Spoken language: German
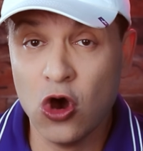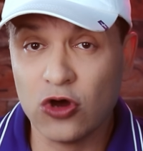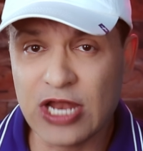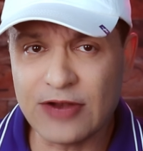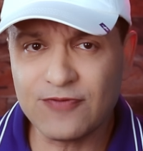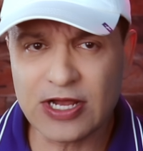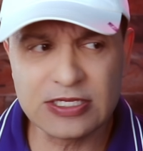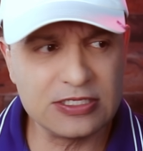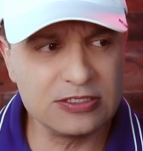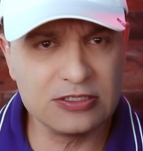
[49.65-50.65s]
und dann fangen
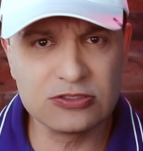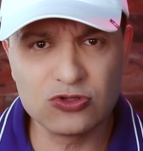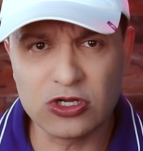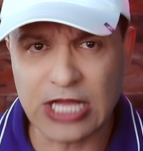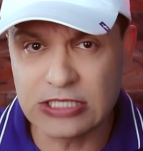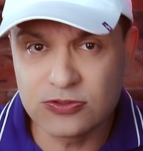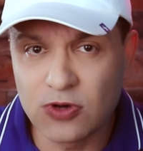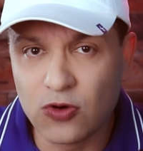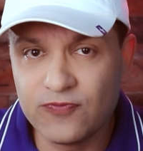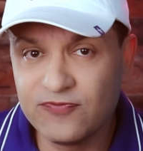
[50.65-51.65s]
die dort
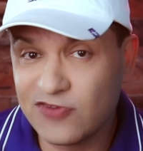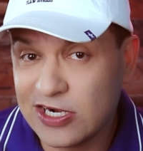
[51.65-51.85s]
anzurufen,